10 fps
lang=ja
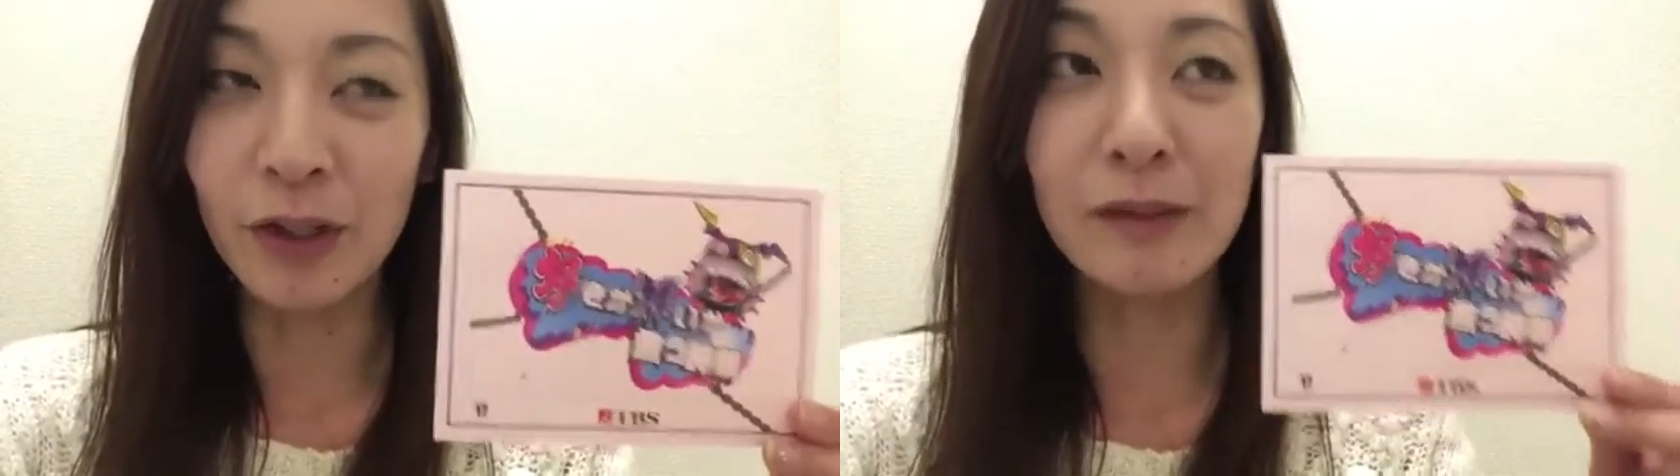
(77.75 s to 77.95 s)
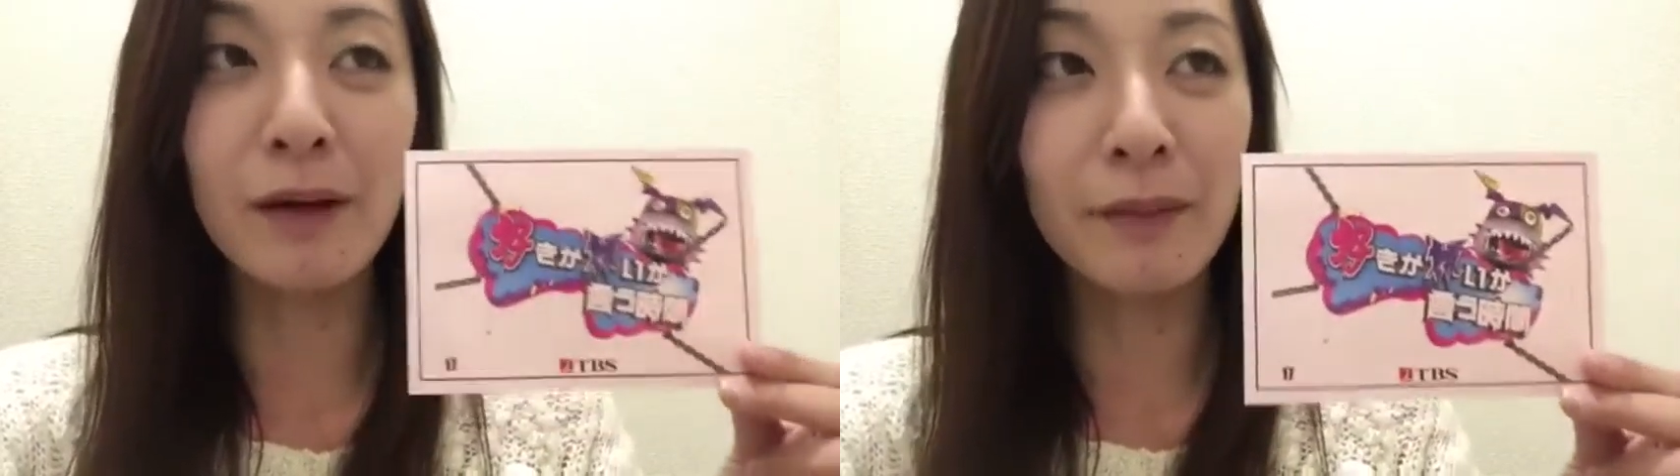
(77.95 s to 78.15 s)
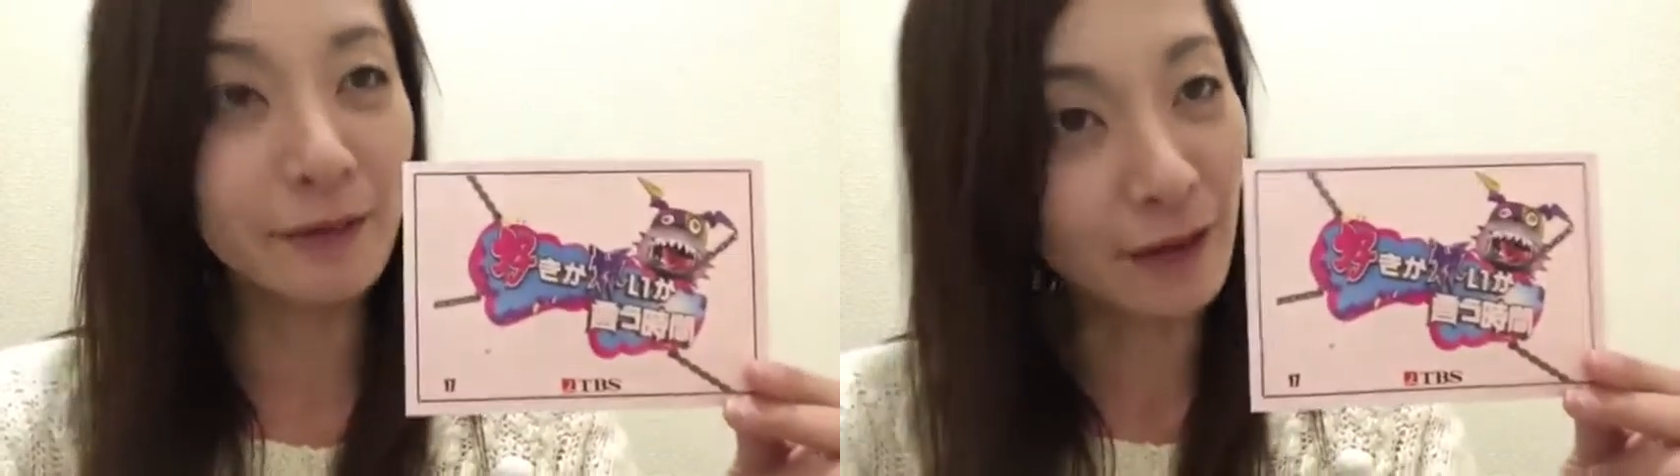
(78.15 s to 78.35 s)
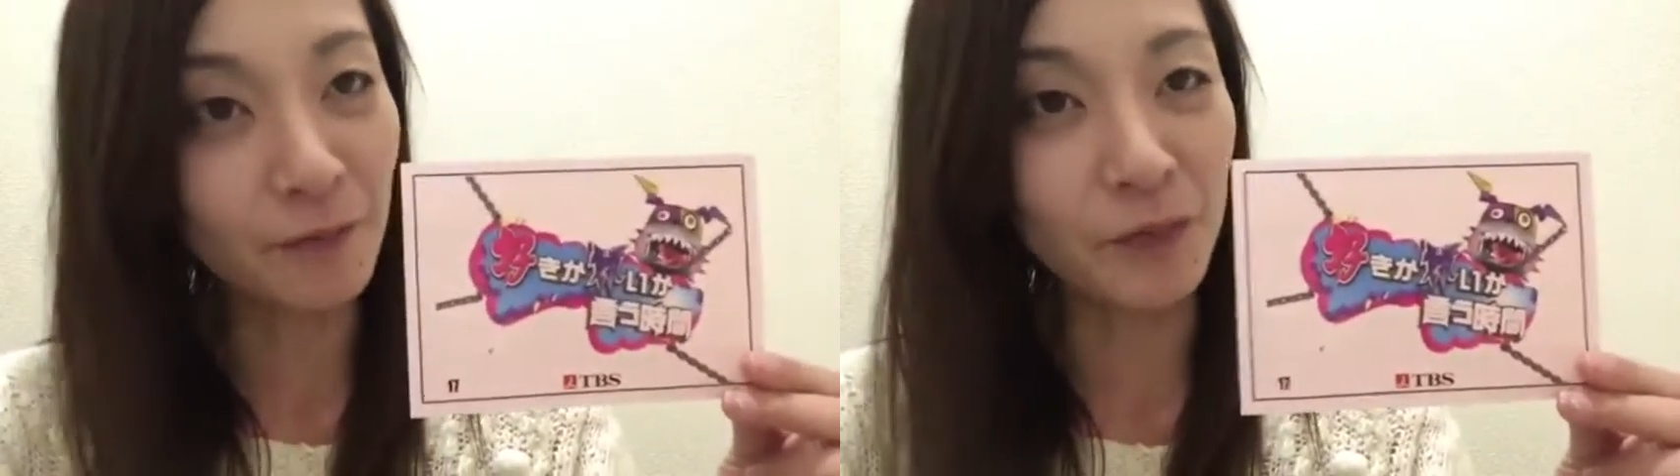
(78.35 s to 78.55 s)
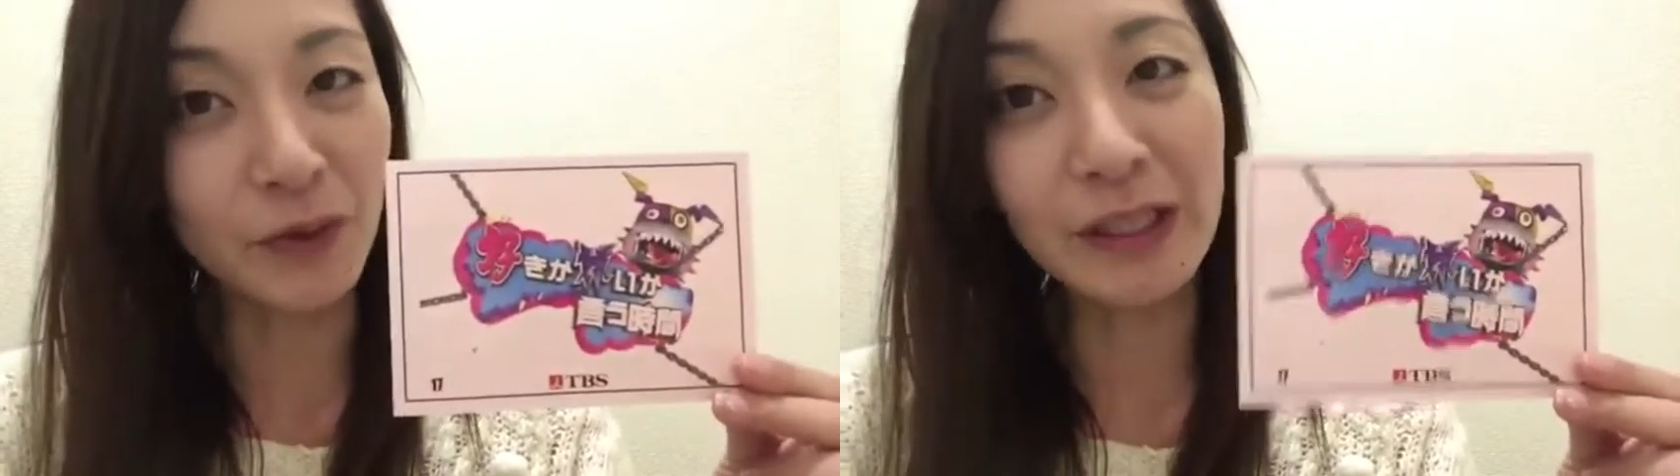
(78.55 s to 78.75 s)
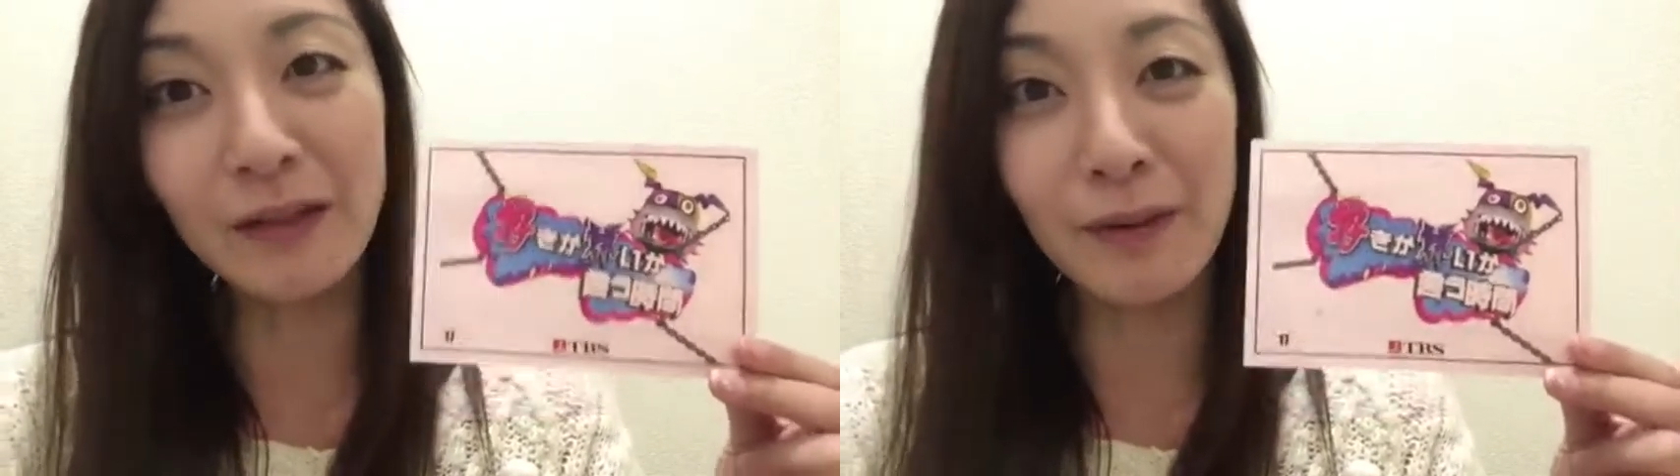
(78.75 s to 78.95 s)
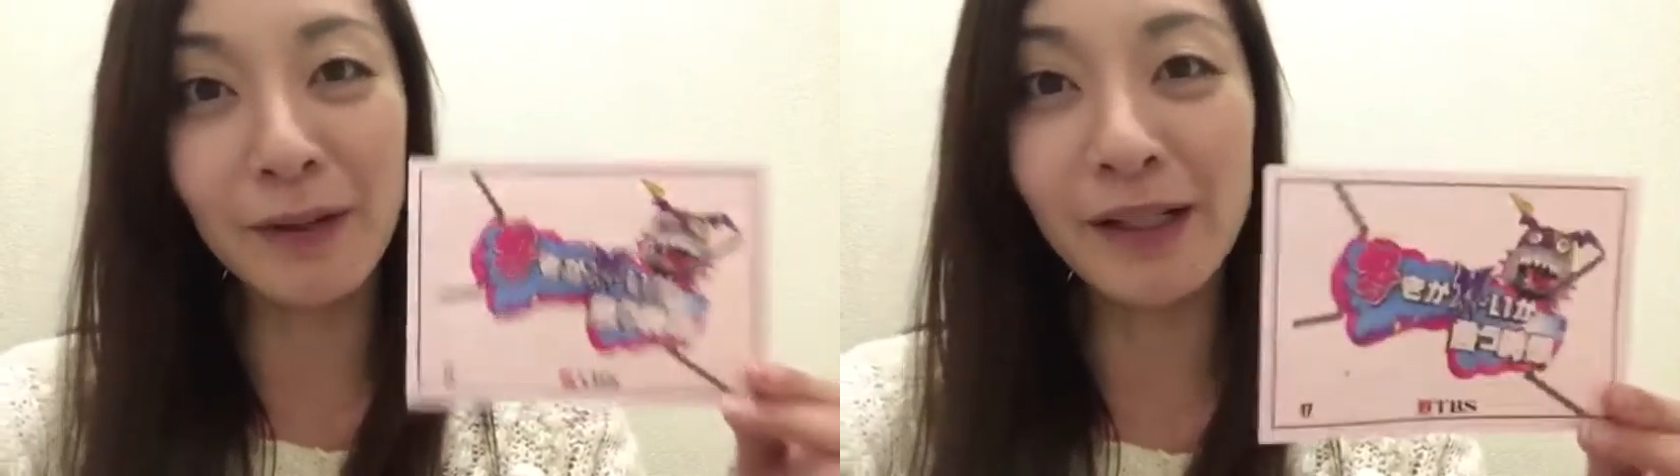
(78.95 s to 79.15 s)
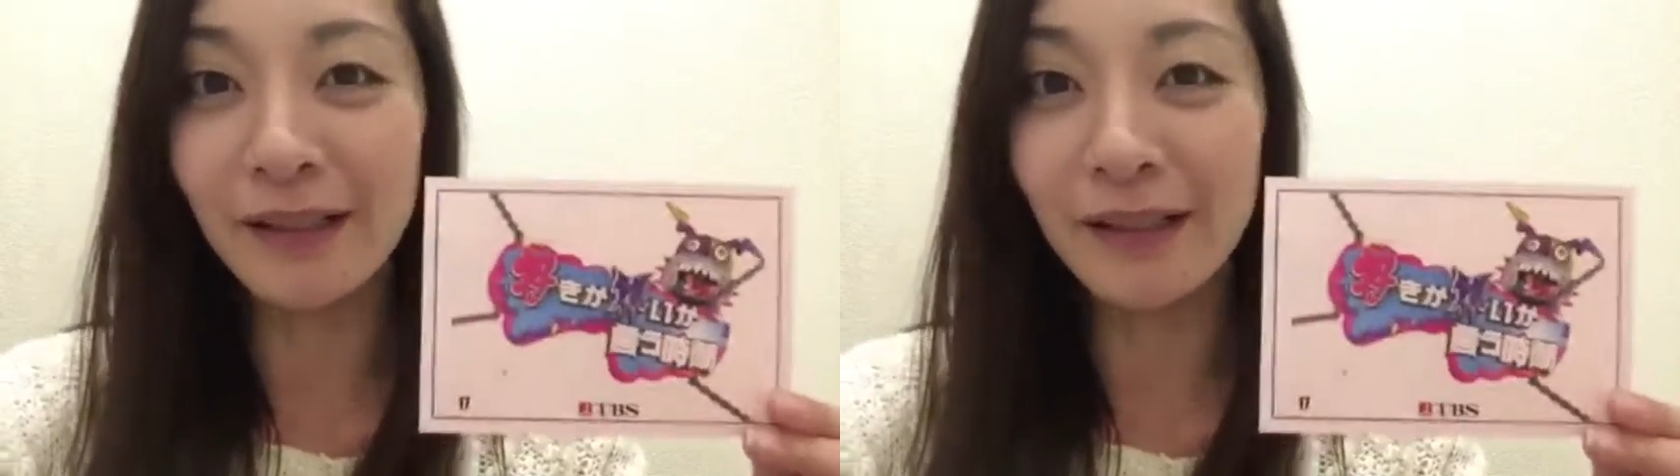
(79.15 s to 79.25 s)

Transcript: 小木ママさん渡辺満里